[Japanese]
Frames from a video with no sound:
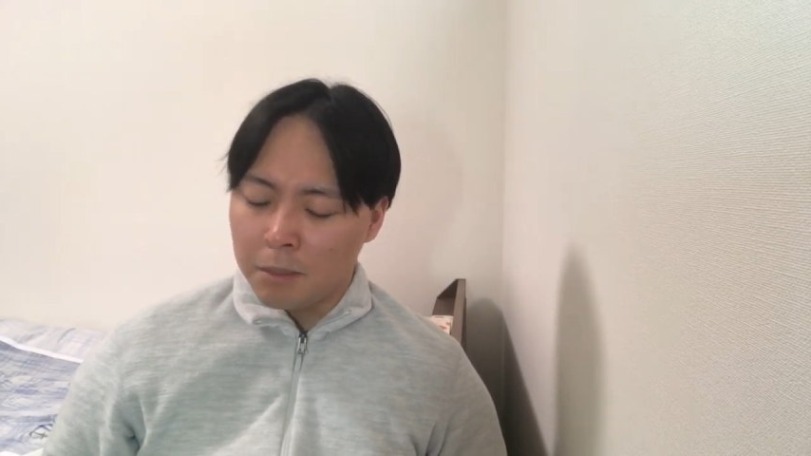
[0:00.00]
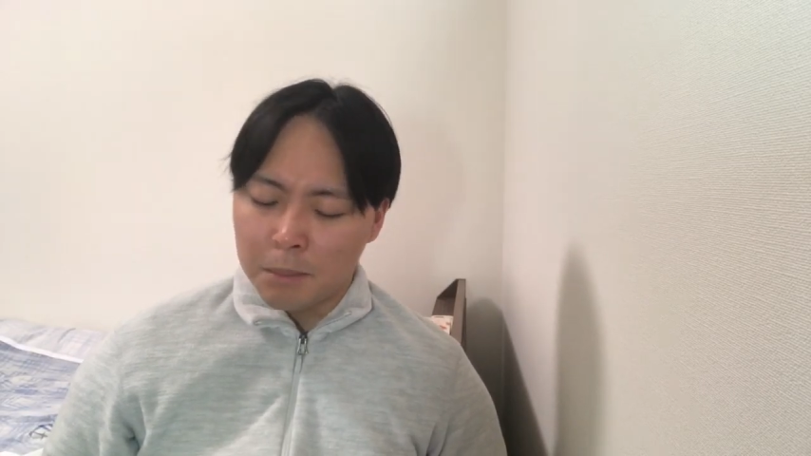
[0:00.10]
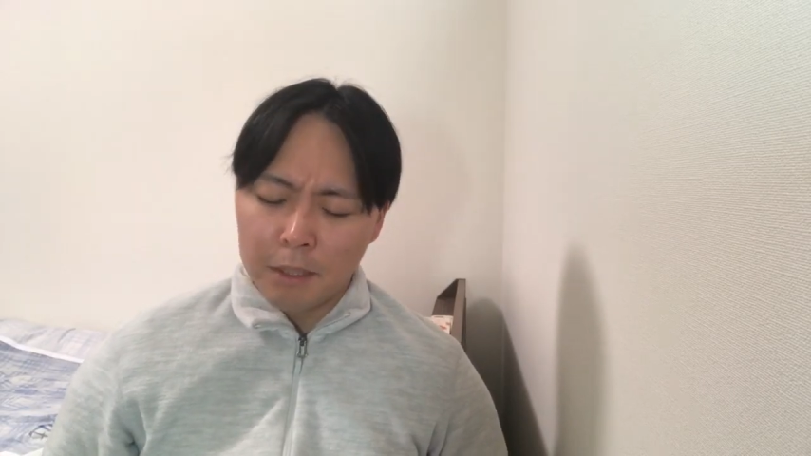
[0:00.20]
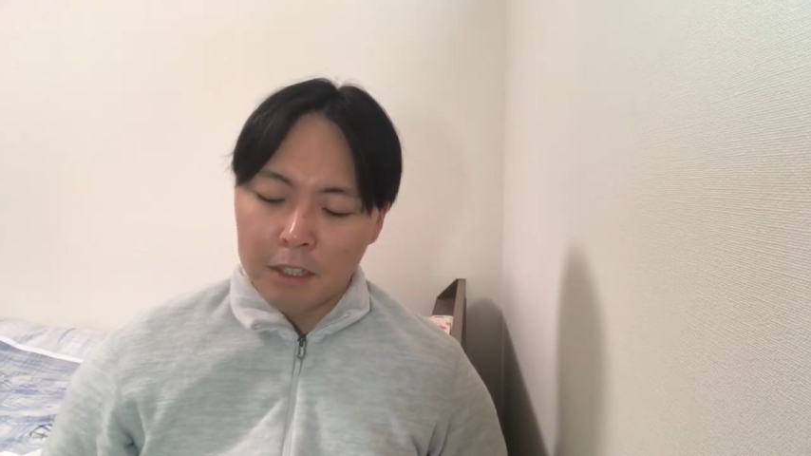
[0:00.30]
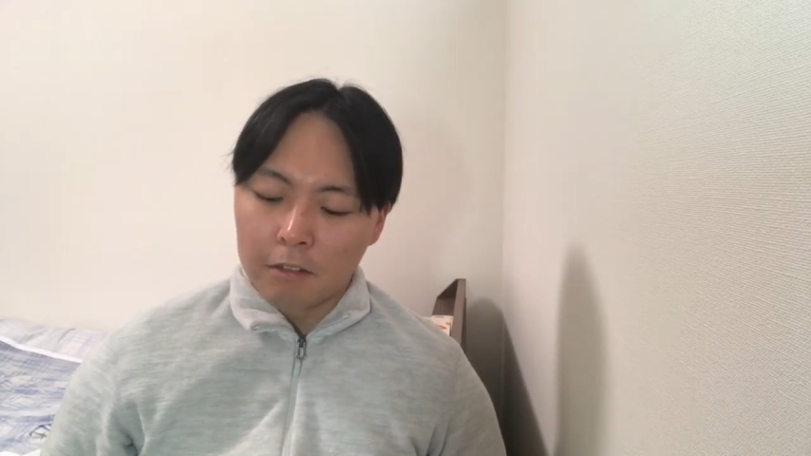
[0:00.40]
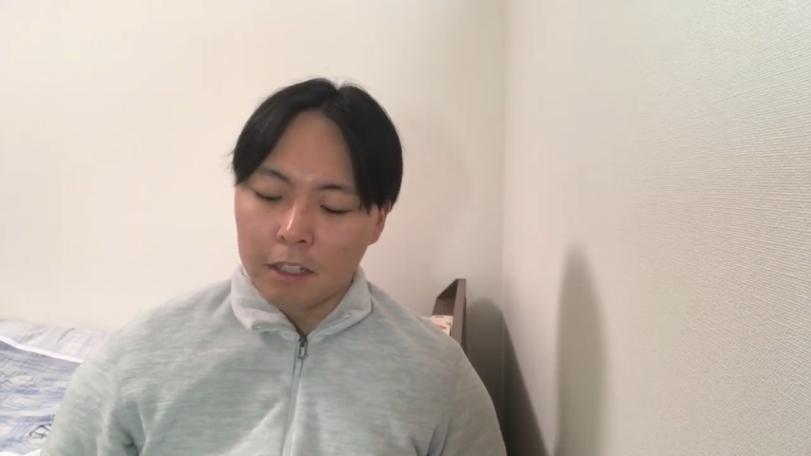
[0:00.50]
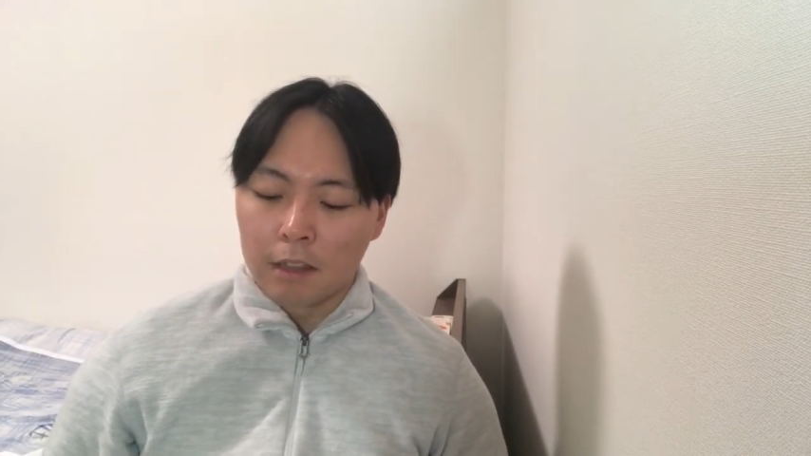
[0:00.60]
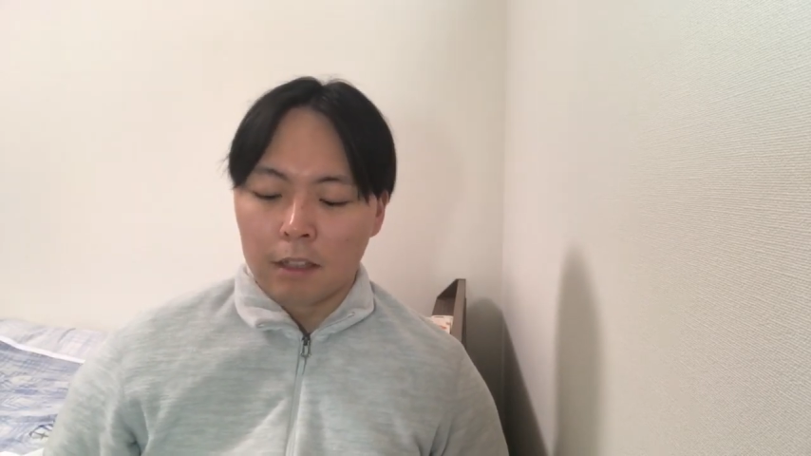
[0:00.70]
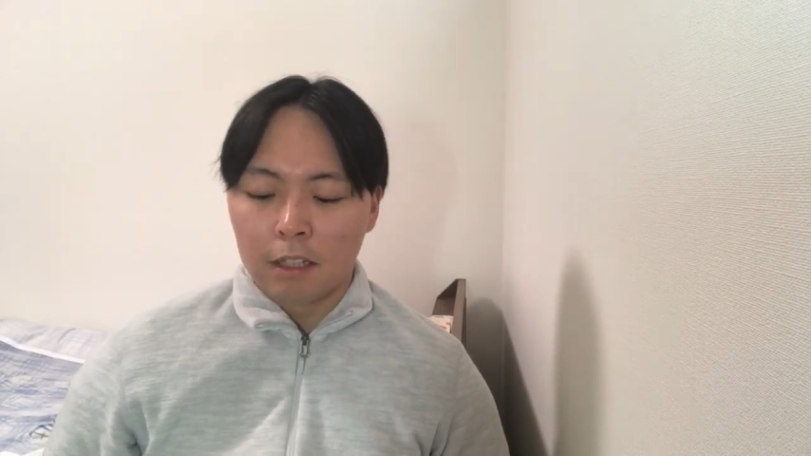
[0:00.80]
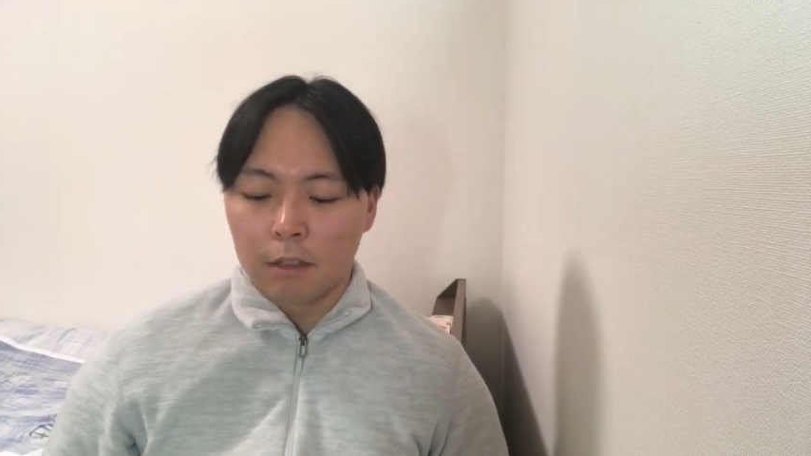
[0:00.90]
今までの
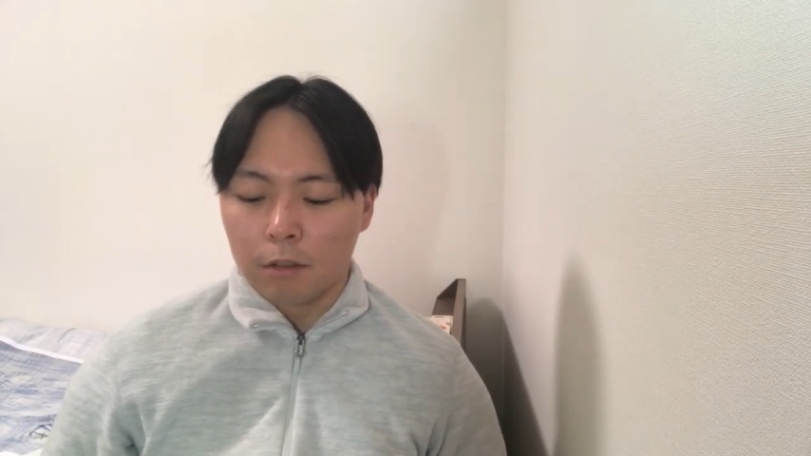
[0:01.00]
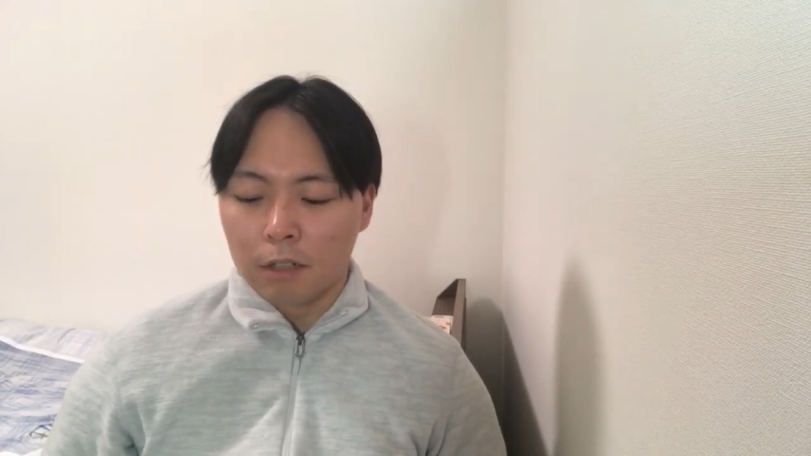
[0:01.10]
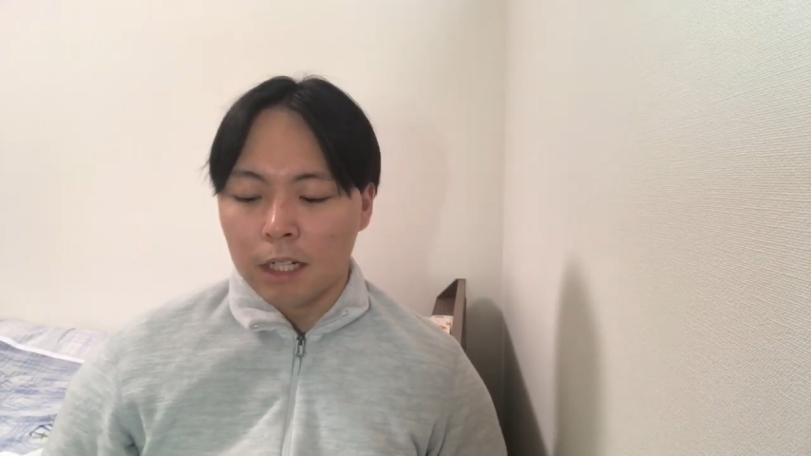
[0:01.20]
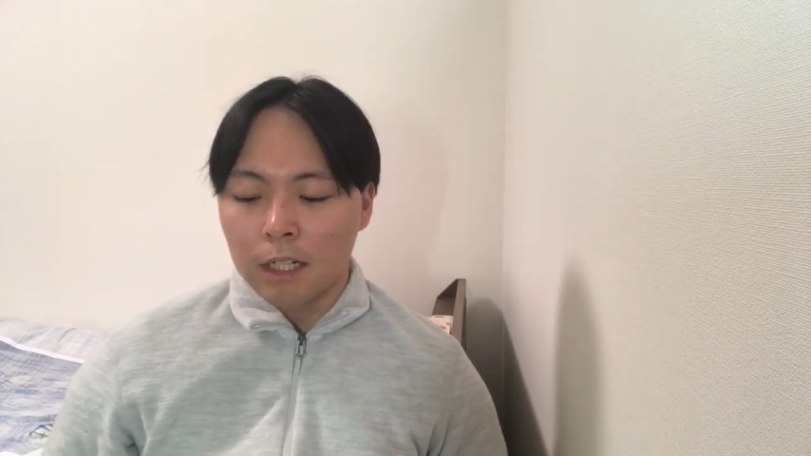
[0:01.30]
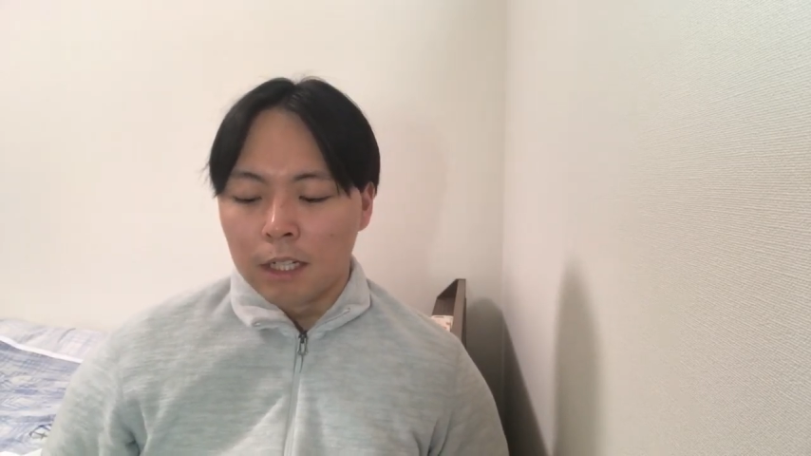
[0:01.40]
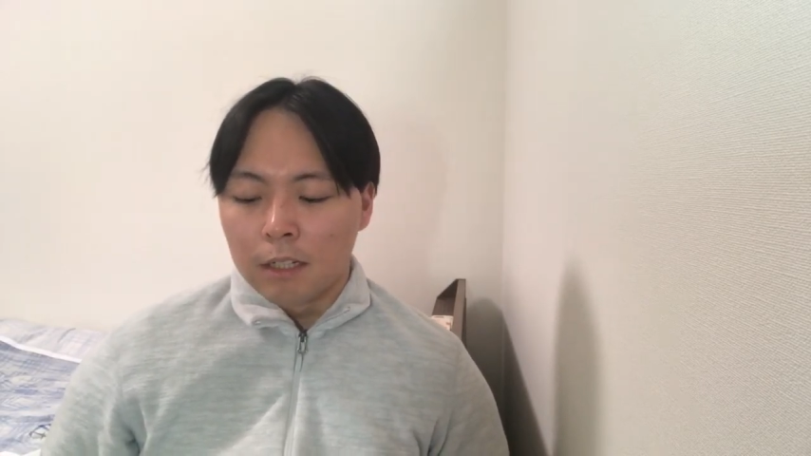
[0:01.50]
やってきたことが、